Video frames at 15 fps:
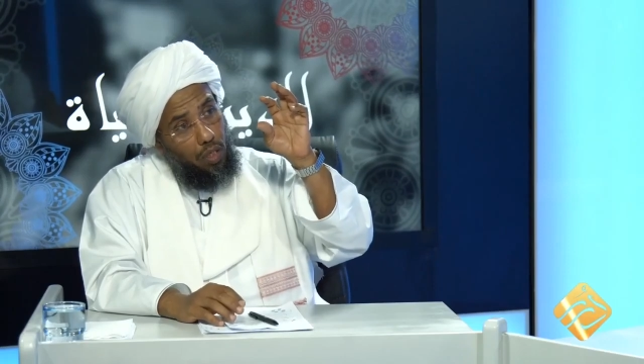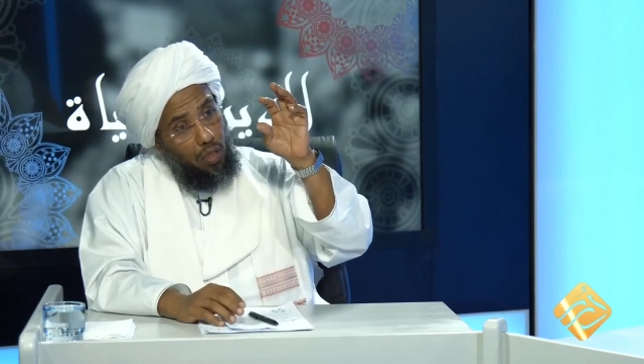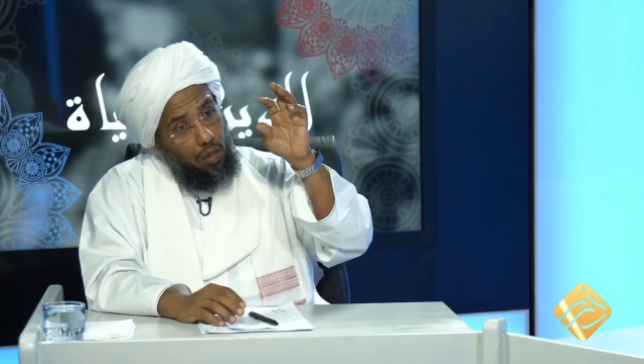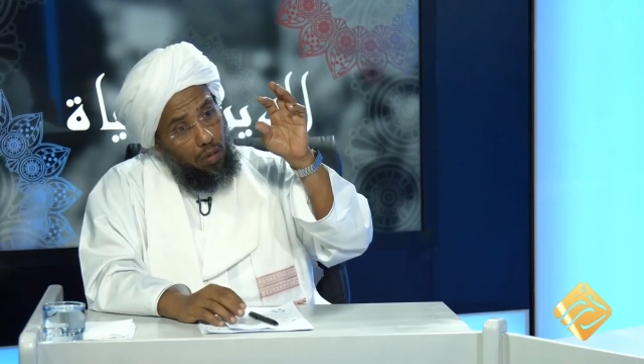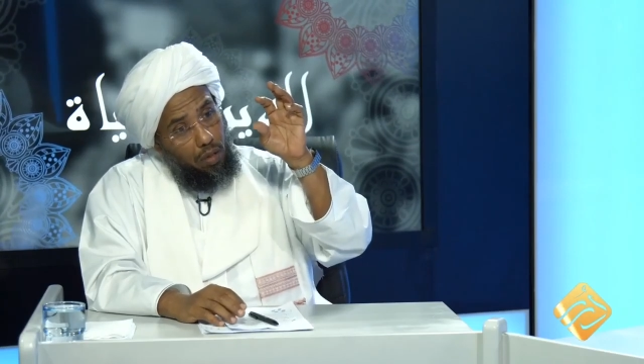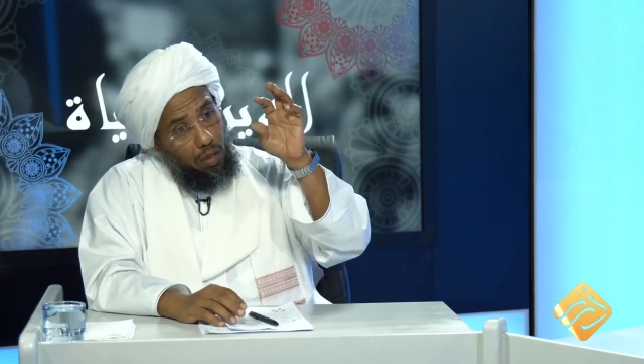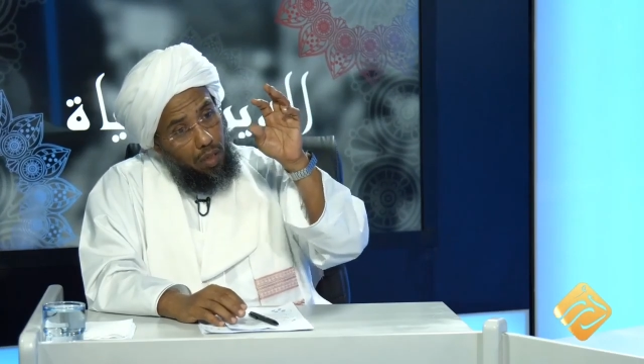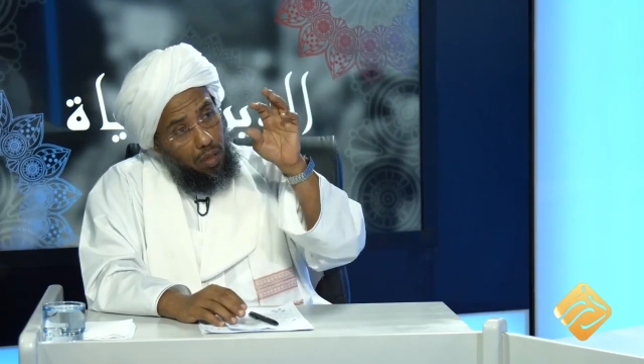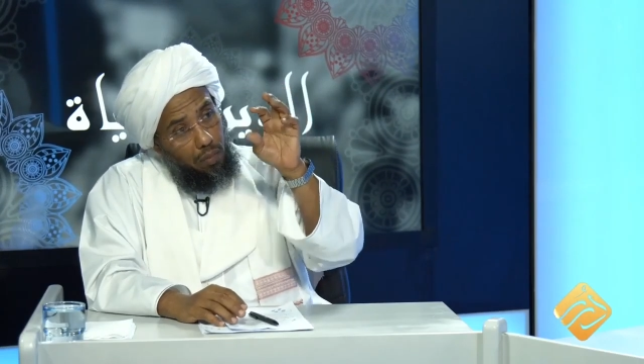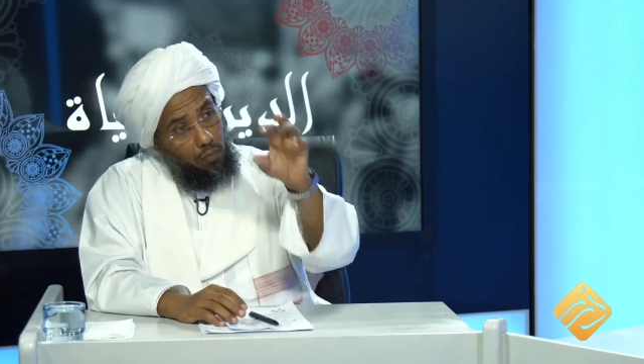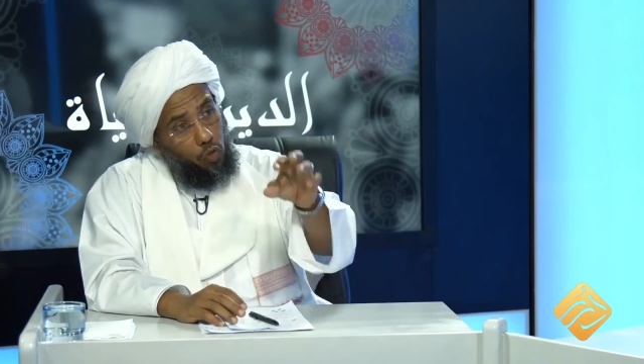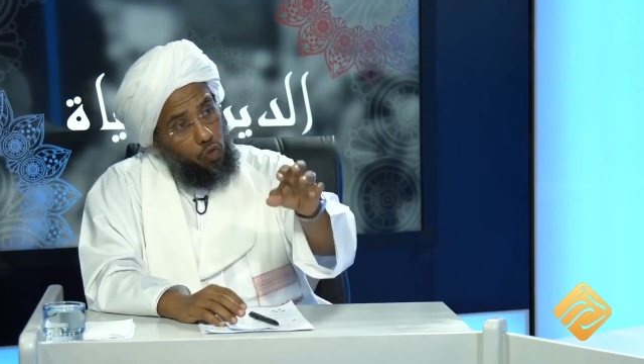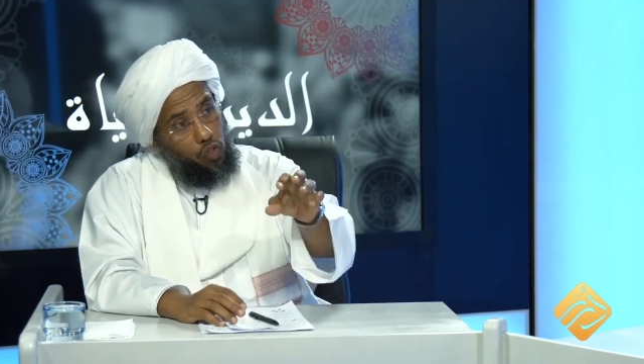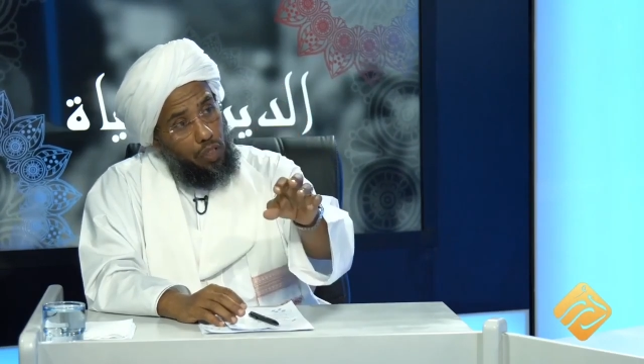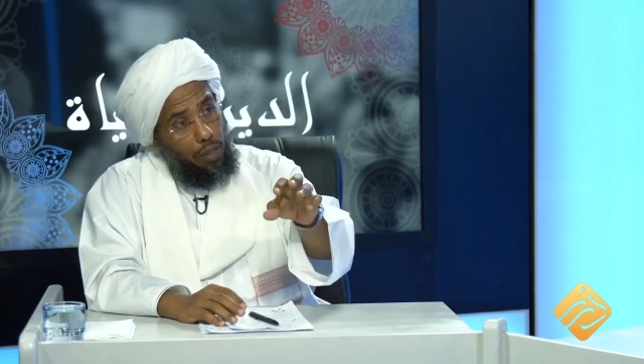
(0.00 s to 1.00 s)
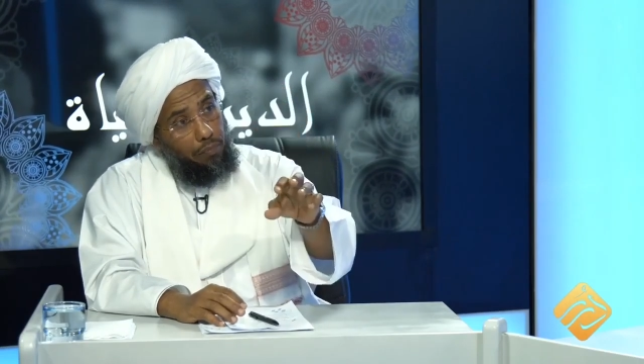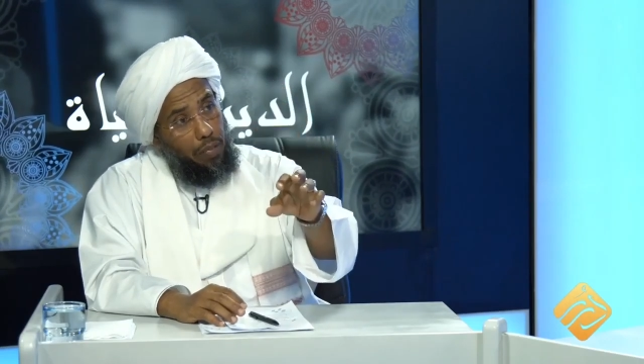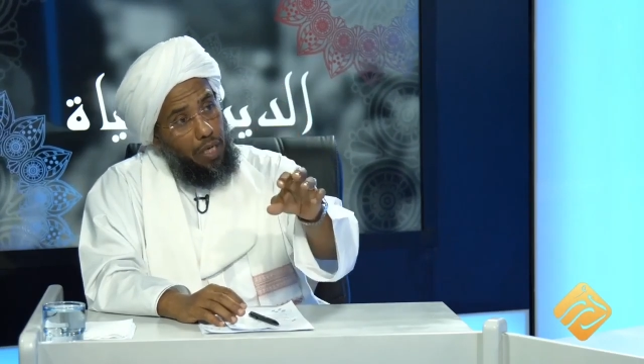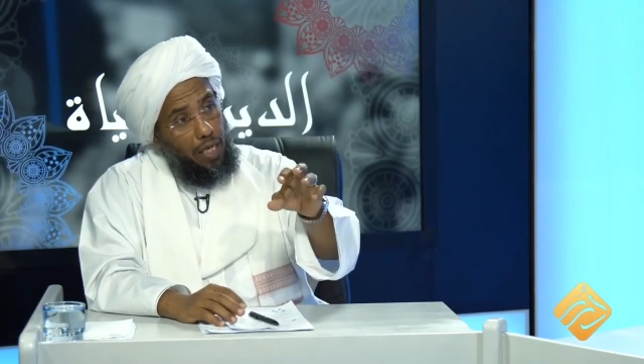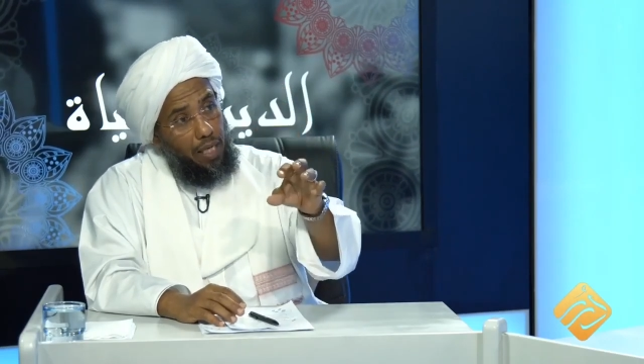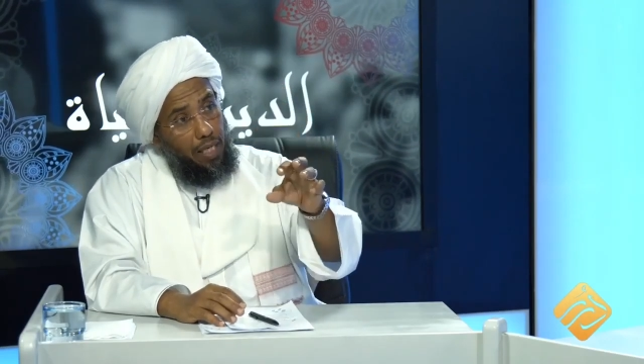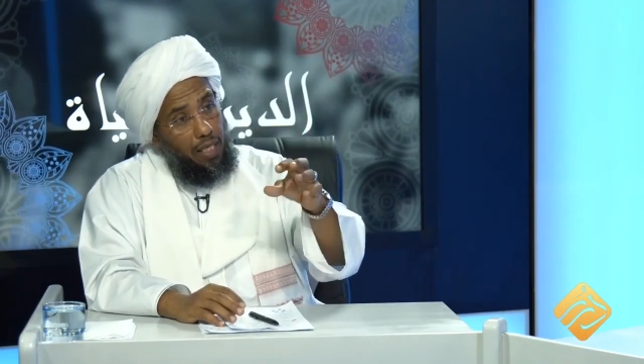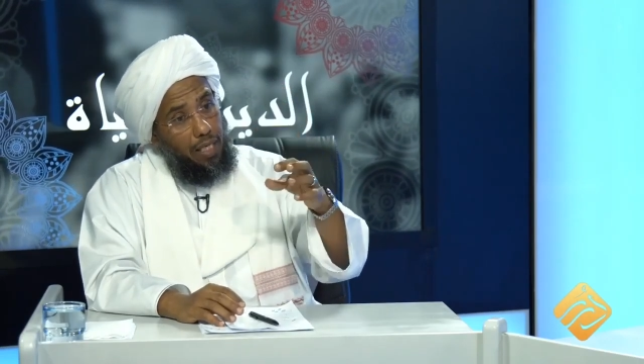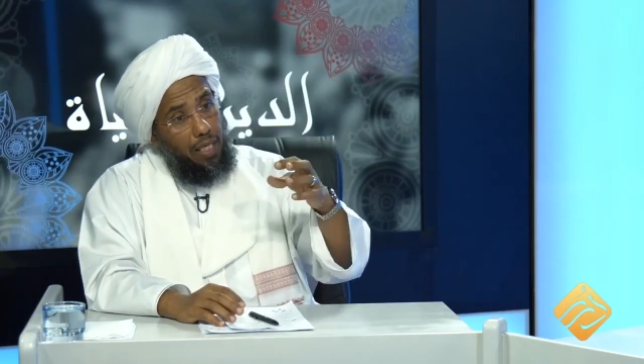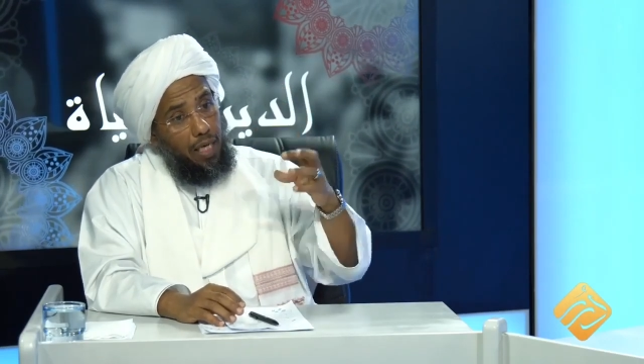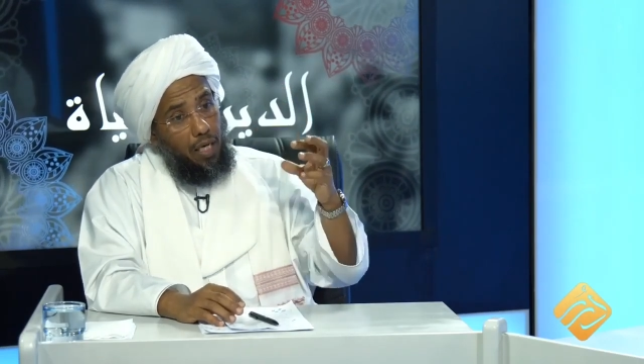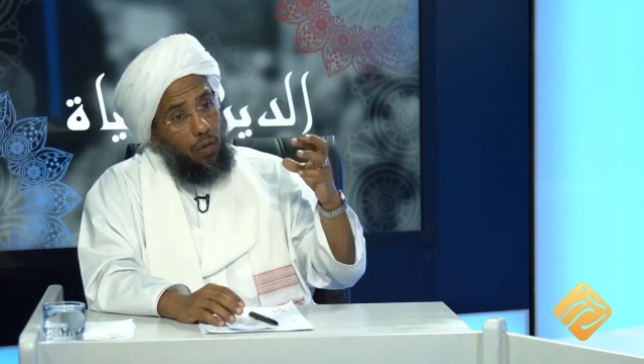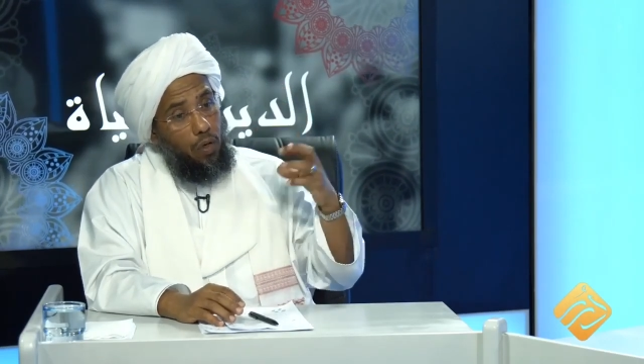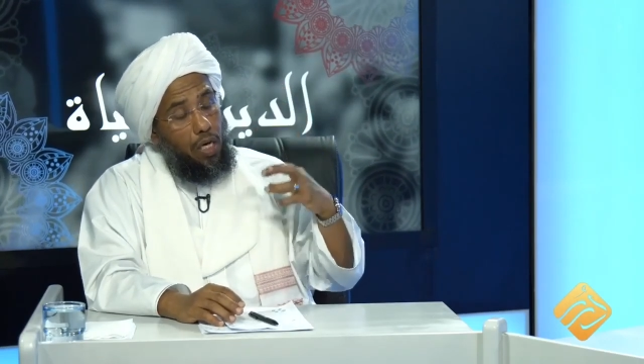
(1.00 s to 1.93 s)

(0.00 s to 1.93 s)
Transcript: آه، منصبا عليها